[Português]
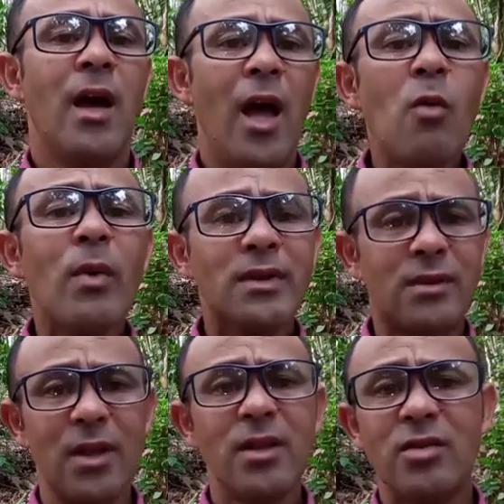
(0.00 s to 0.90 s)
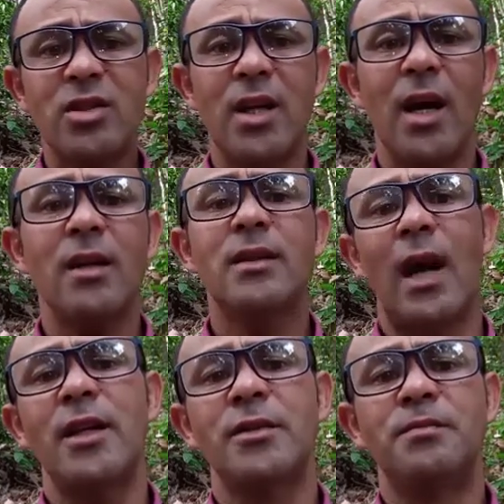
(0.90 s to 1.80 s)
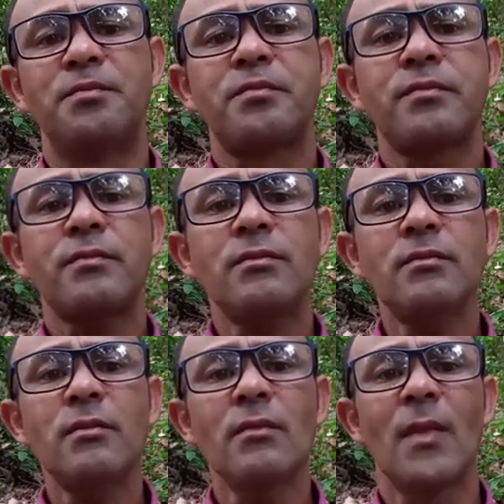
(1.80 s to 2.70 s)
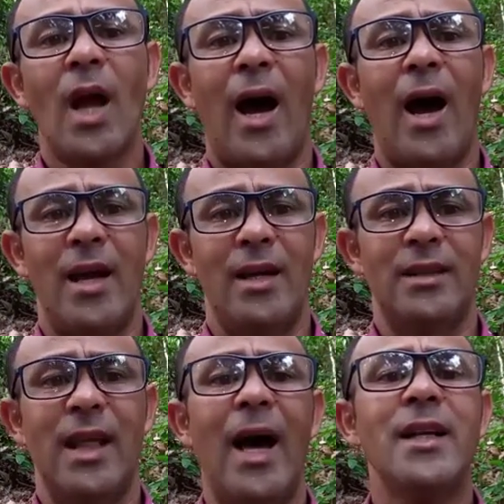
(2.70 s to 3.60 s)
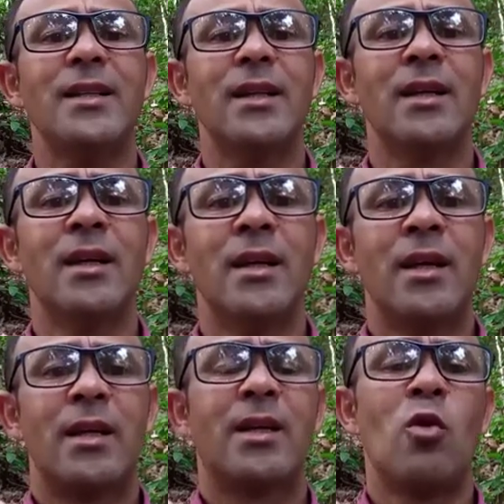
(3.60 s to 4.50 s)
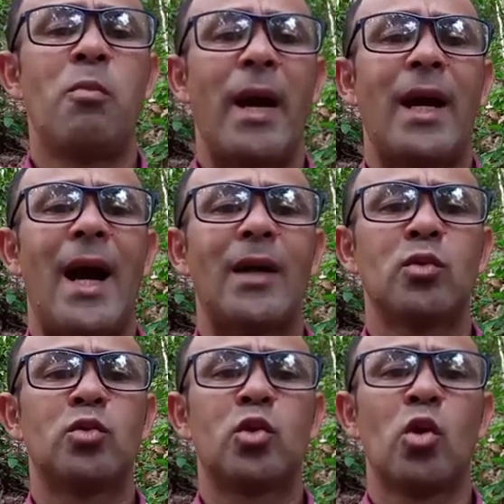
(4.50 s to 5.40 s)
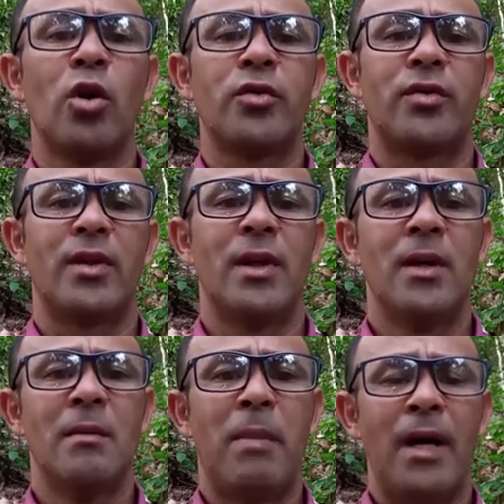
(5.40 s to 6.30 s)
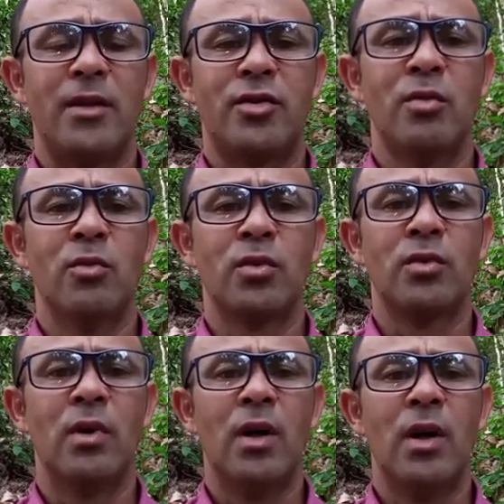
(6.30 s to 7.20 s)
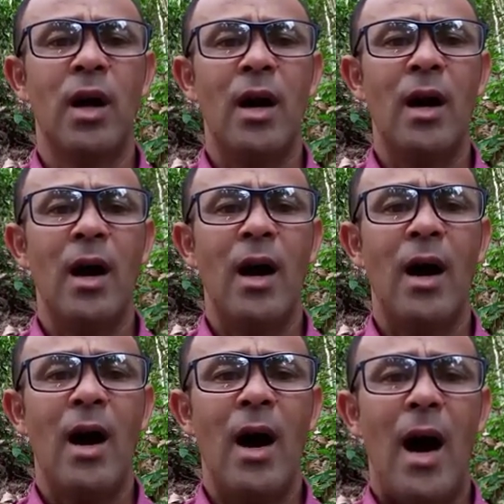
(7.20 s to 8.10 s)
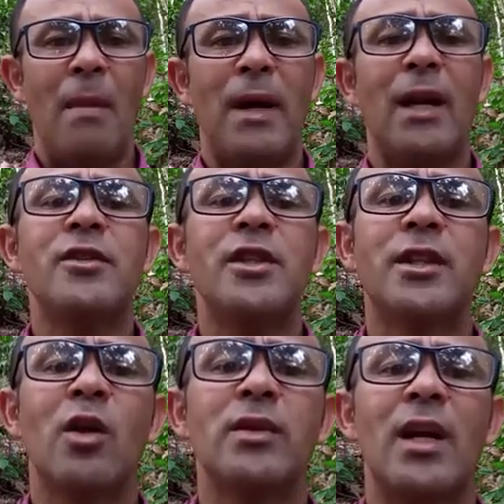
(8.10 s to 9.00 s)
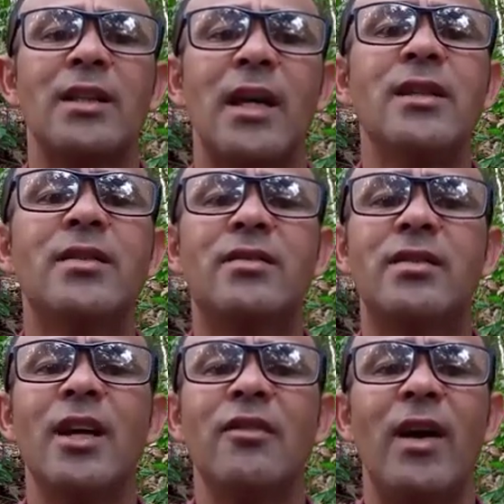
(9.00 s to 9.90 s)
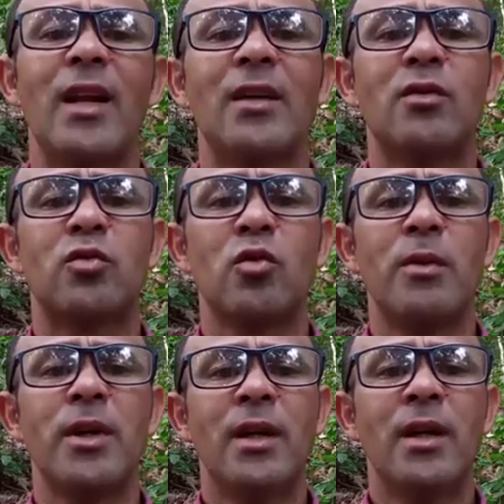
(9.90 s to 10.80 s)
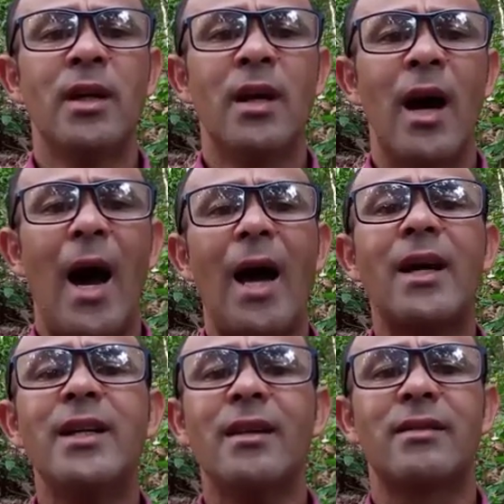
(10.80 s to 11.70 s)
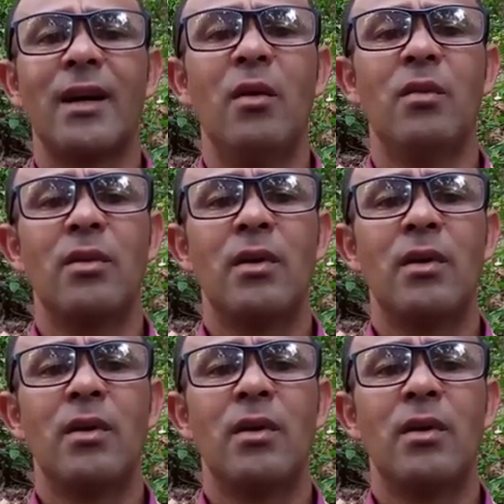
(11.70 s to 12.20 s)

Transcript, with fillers: É uma triste realidade. A realidade que o pecado trouxe para este mundo. A palavra de Deus ela já inicia falando sobre a criação.